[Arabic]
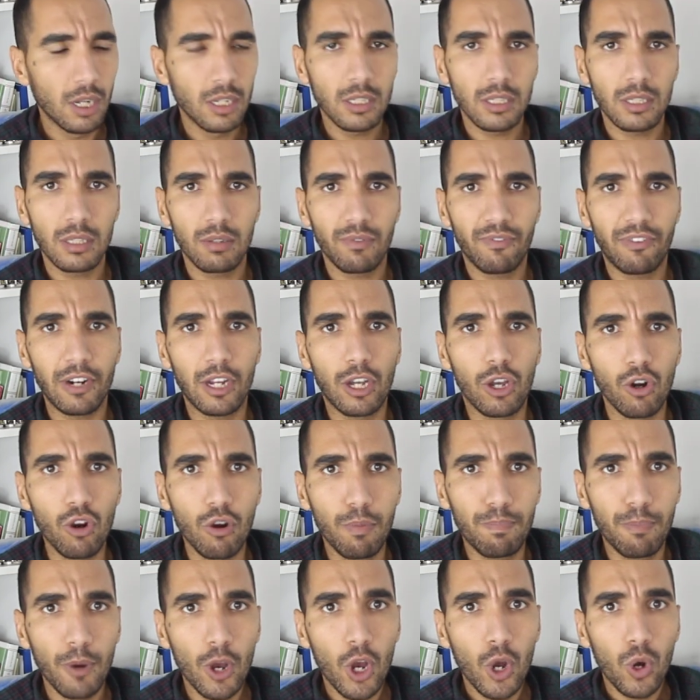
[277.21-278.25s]
في
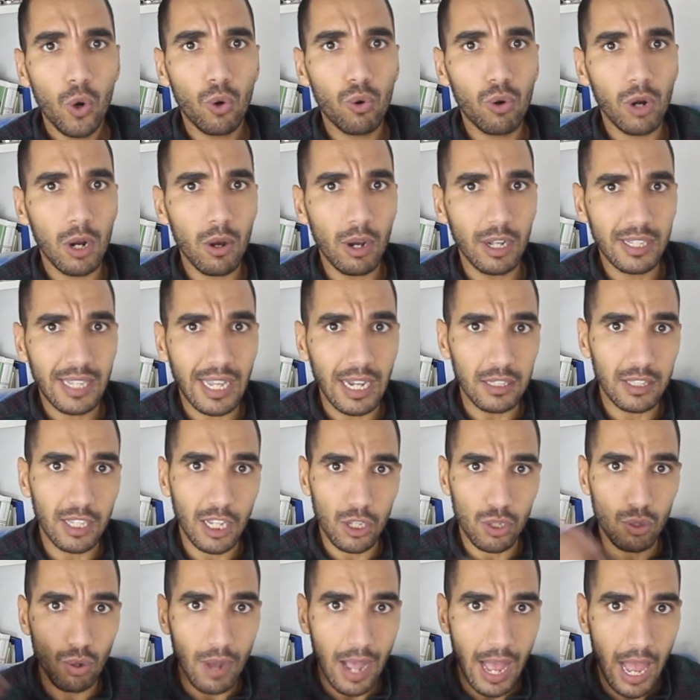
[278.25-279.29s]
الجروب وكل واحد كيعطيك
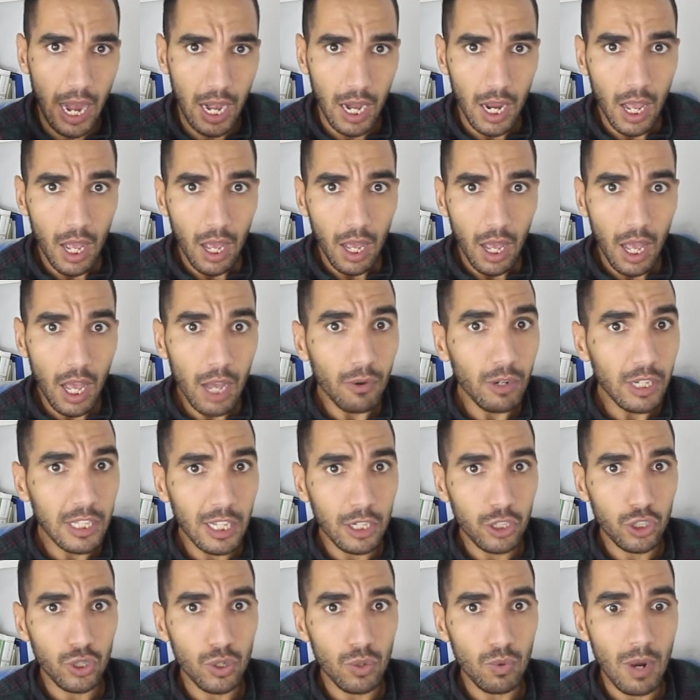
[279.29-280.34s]
سؤال آه،
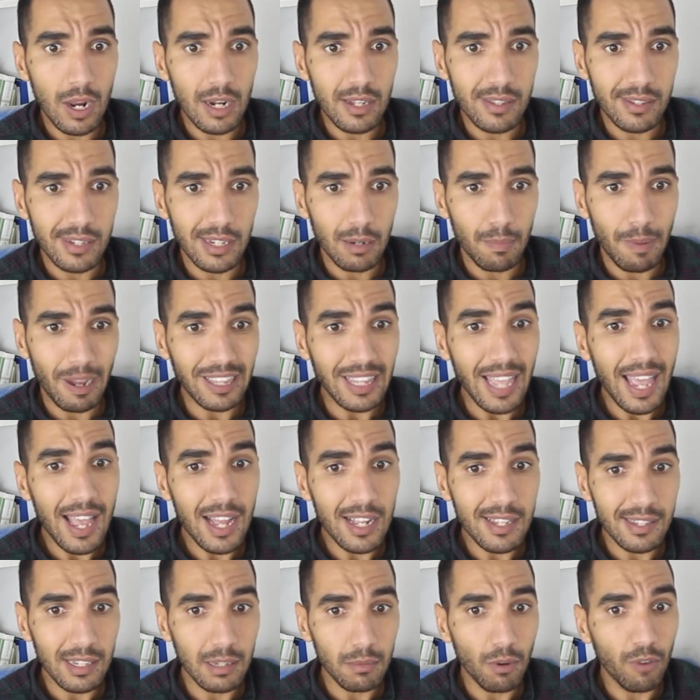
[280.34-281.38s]
واذا شنو هو اه
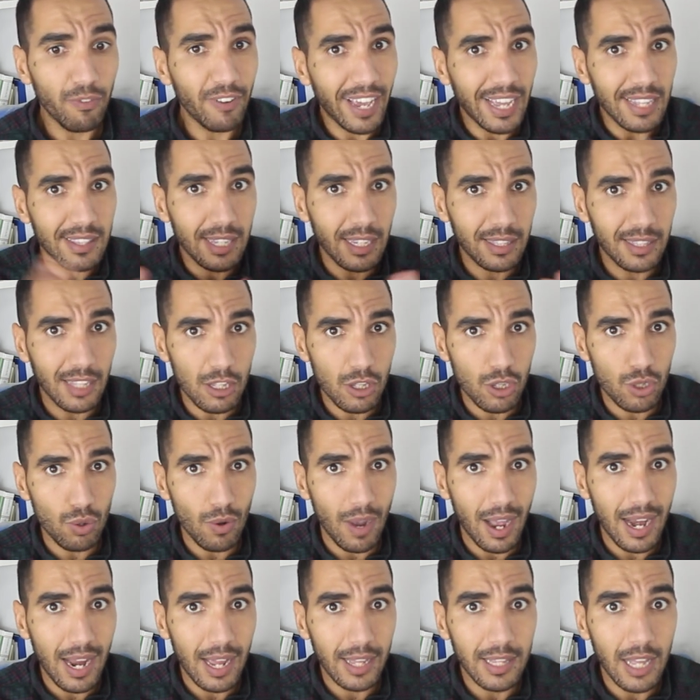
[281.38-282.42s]
سين وفين كتحط هذا
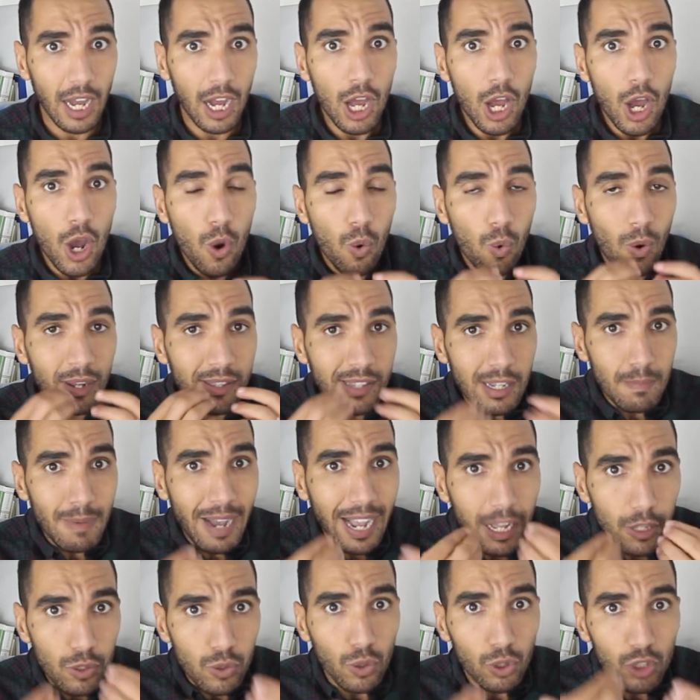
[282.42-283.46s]
السؤال هذا وانت ما
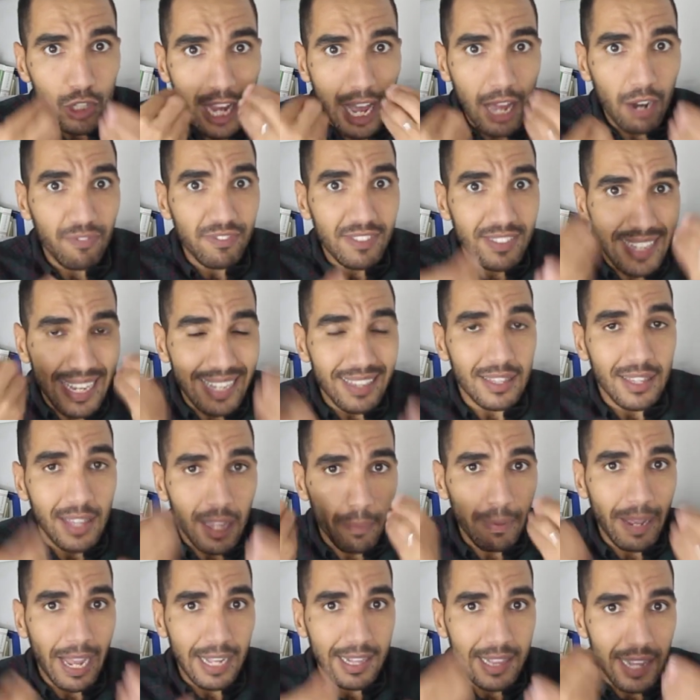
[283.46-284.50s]
كتكونش عارف حتى
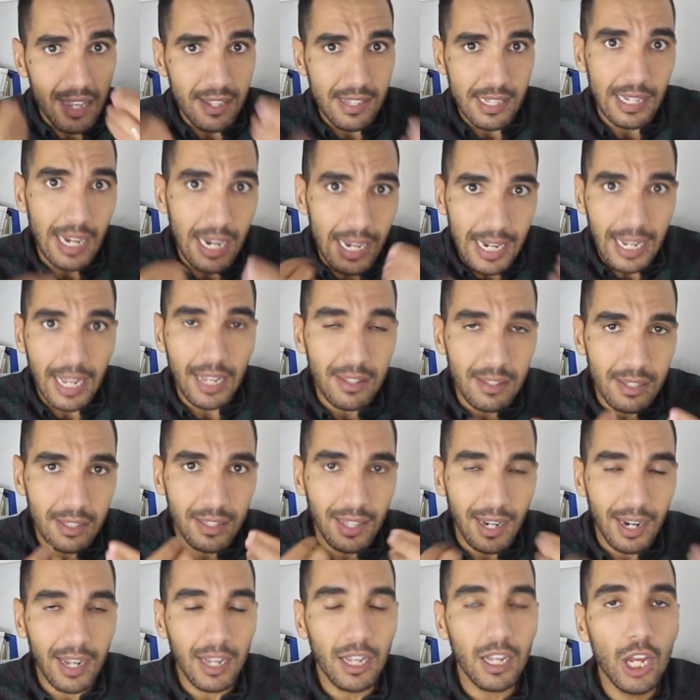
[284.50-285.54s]
طبيعه الاسئله اللي
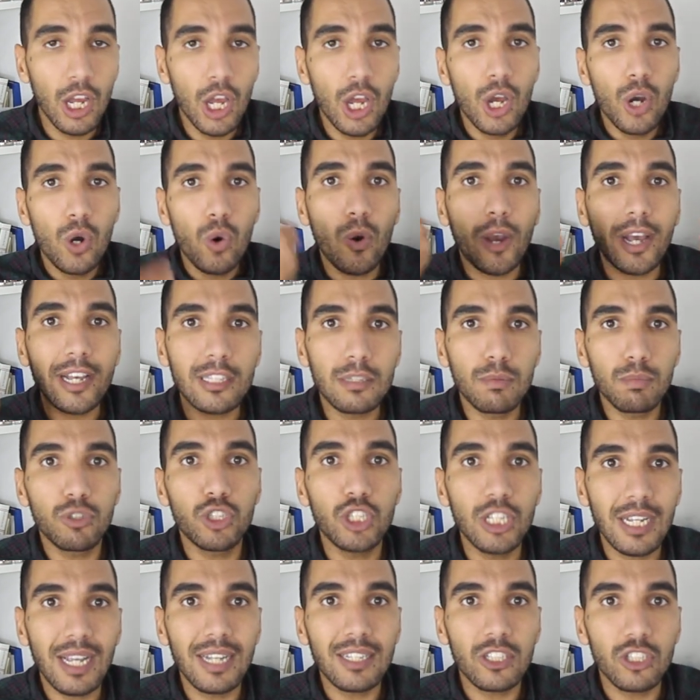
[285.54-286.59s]
كتطرح
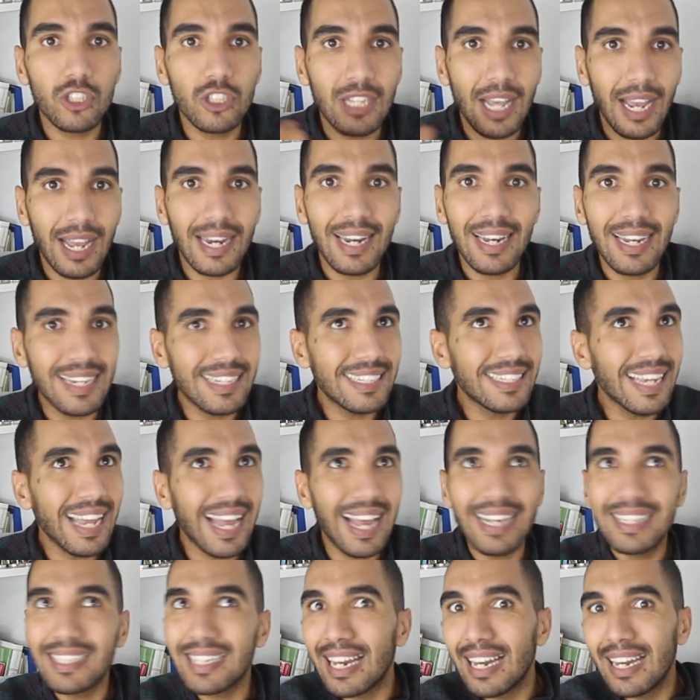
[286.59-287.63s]
وكتمشي كتشتغل على شي
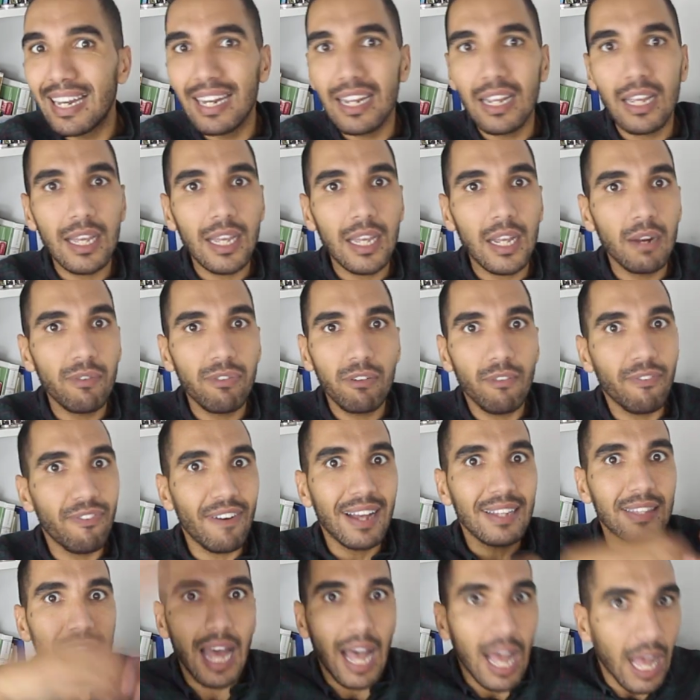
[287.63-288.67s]
حاجه اللي في
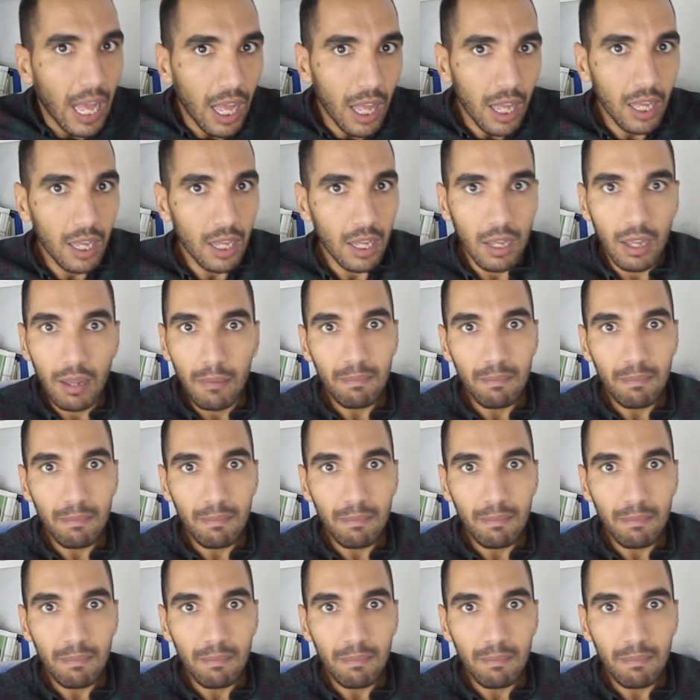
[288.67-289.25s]
الفضاء